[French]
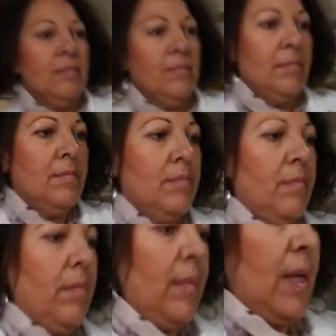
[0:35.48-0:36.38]

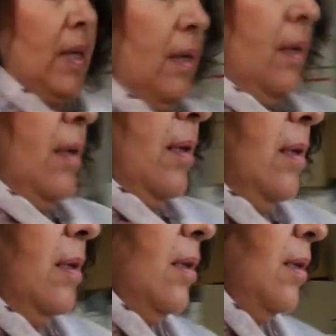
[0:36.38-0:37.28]
génétiques qui étaient
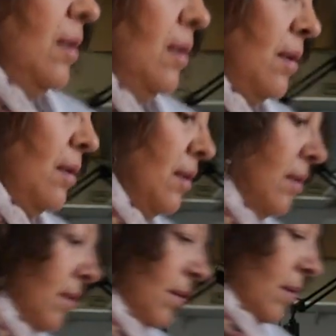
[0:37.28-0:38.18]
associées à
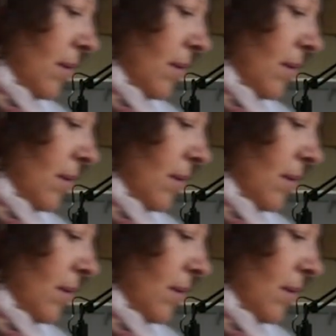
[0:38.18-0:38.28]
l'adaptation